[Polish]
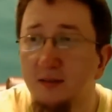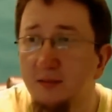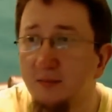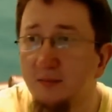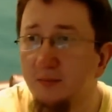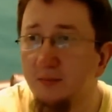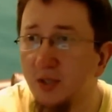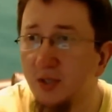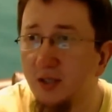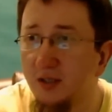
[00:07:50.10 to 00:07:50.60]

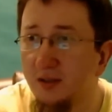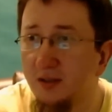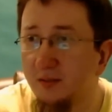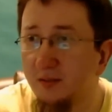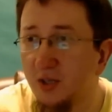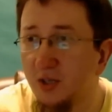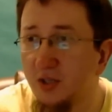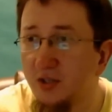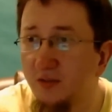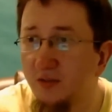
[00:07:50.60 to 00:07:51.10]
prze,
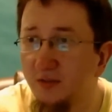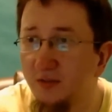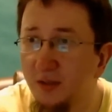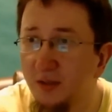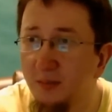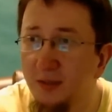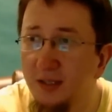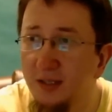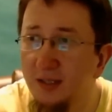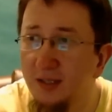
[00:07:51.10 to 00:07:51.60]

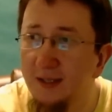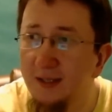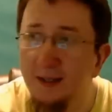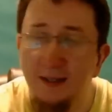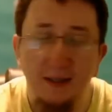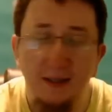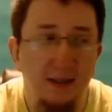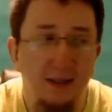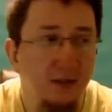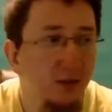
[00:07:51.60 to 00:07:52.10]
przedziwnym,
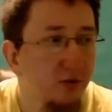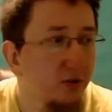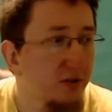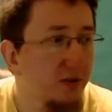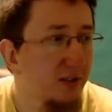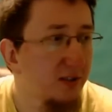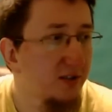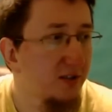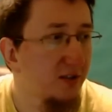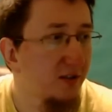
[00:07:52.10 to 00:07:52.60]
e, no to
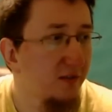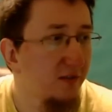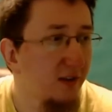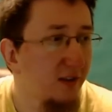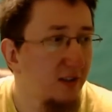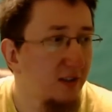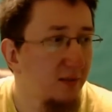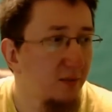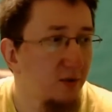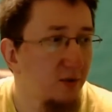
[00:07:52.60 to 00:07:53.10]

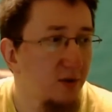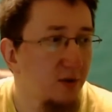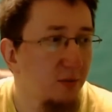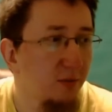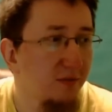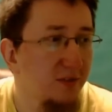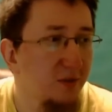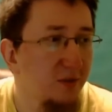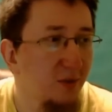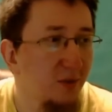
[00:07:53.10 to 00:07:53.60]
zdecydowanie można
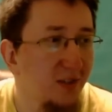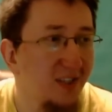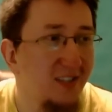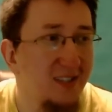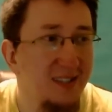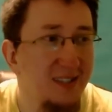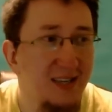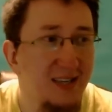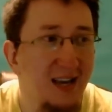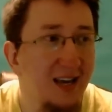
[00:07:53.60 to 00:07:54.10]
mu wysłać
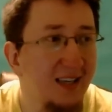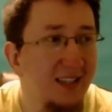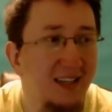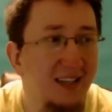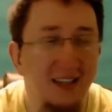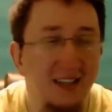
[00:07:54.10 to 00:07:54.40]
dislike'a,